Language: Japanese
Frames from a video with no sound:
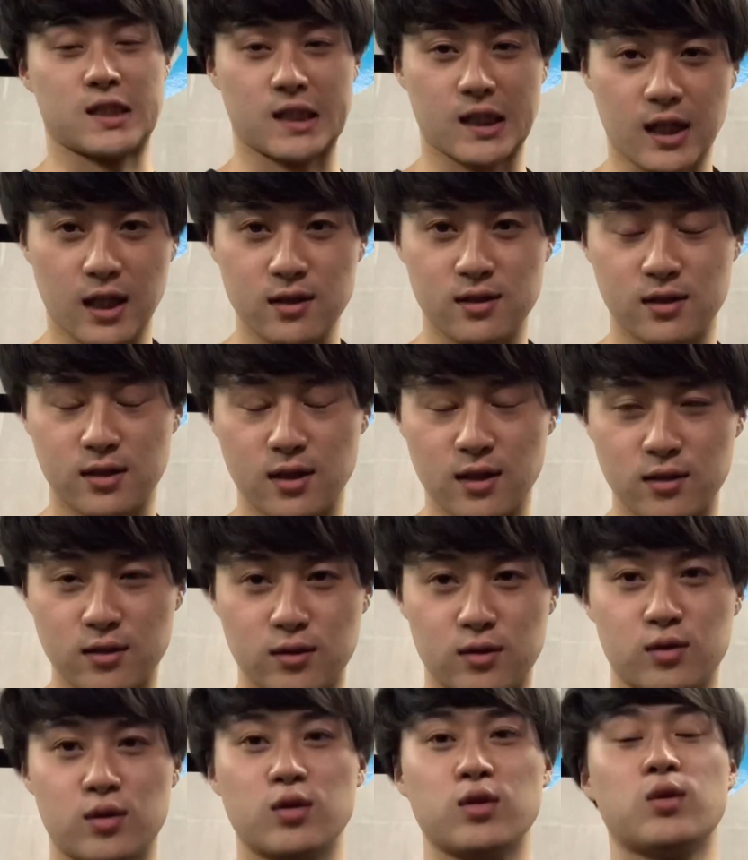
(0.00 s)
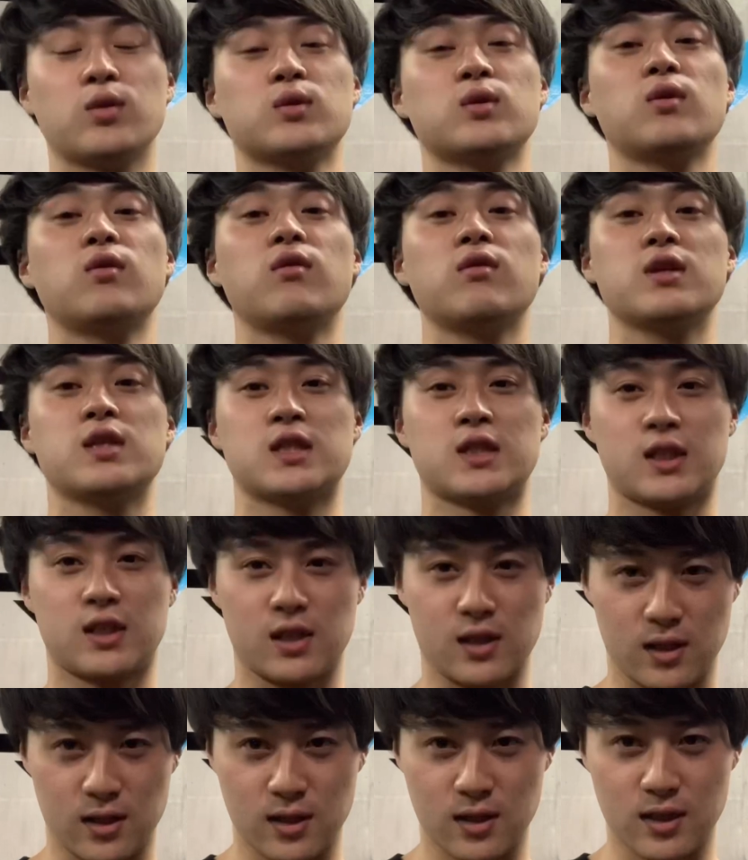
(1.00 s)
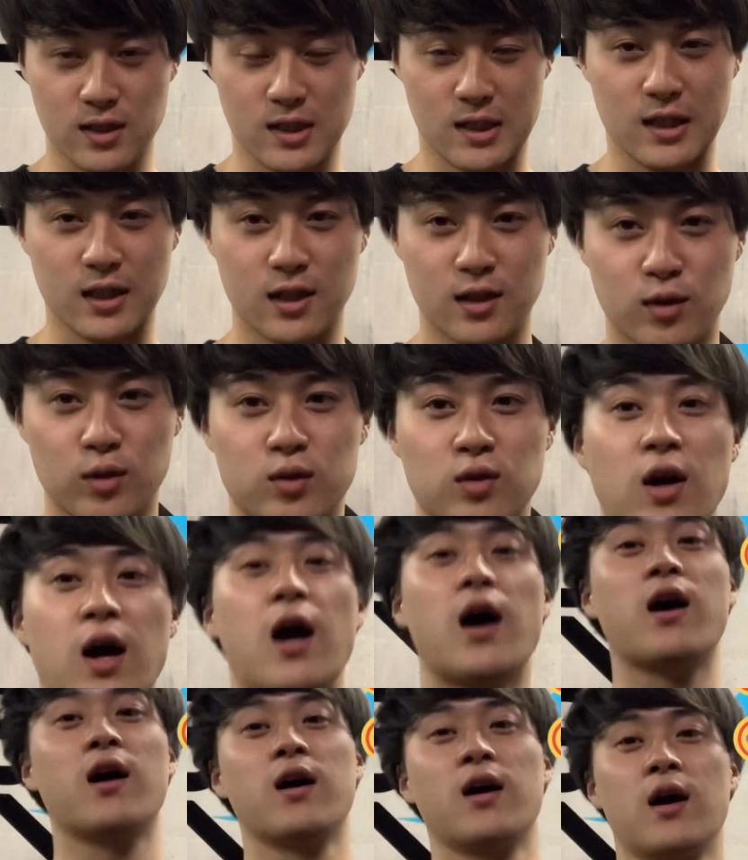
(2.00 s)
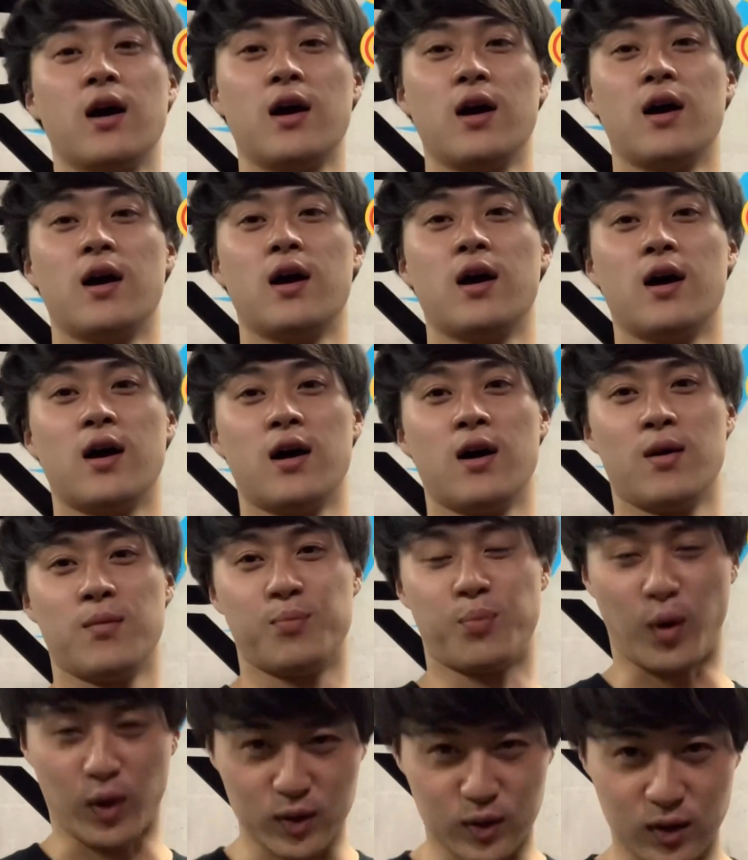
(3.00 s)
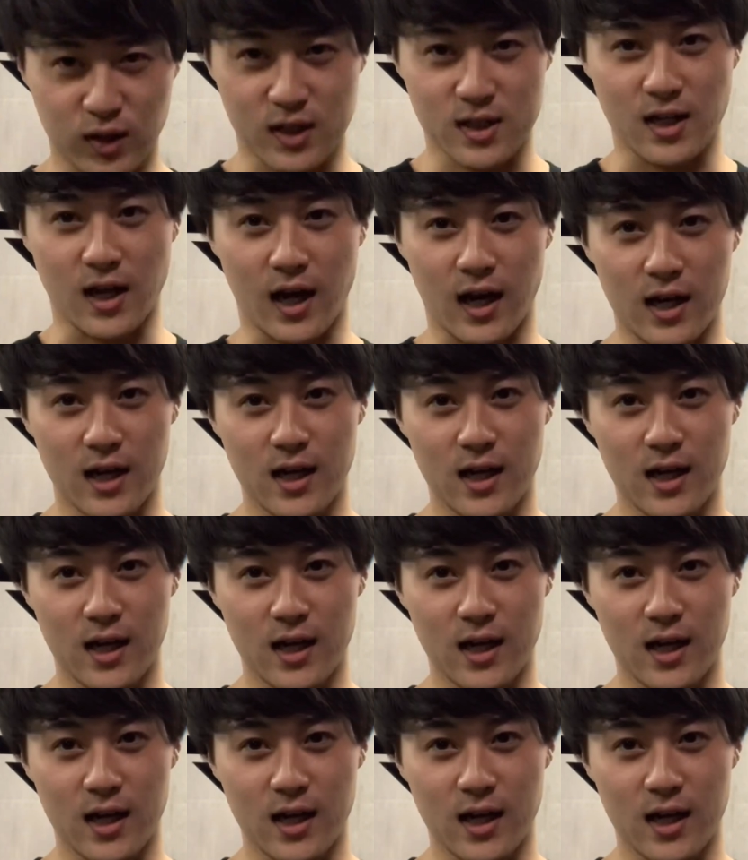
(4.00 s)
近づけるっていうことを意識してあげることがポイントでした。